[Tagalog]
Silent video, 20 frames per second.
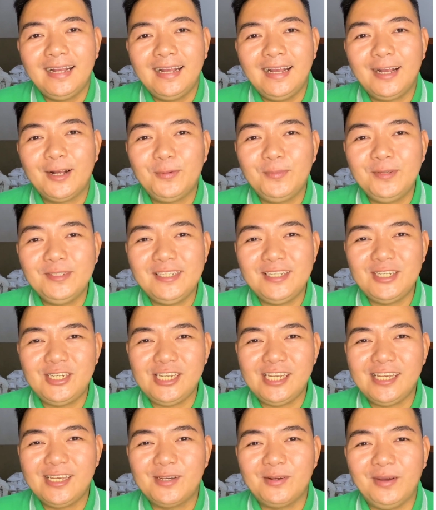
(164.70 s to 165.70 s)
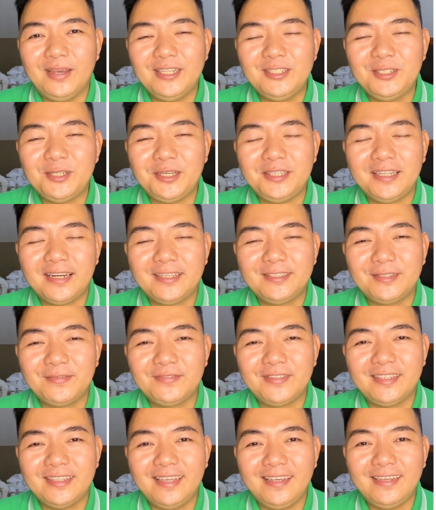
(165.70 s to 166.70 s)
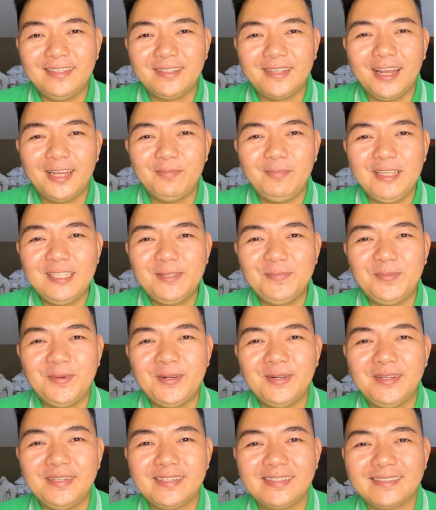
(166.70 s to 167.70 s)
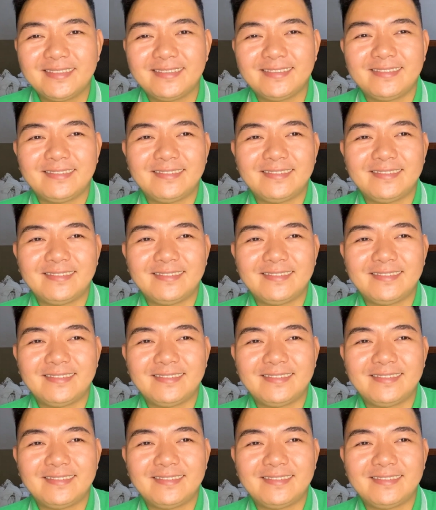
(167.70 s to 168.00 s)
Ako po si Chico. Enjoy the rest of the day and God bless po.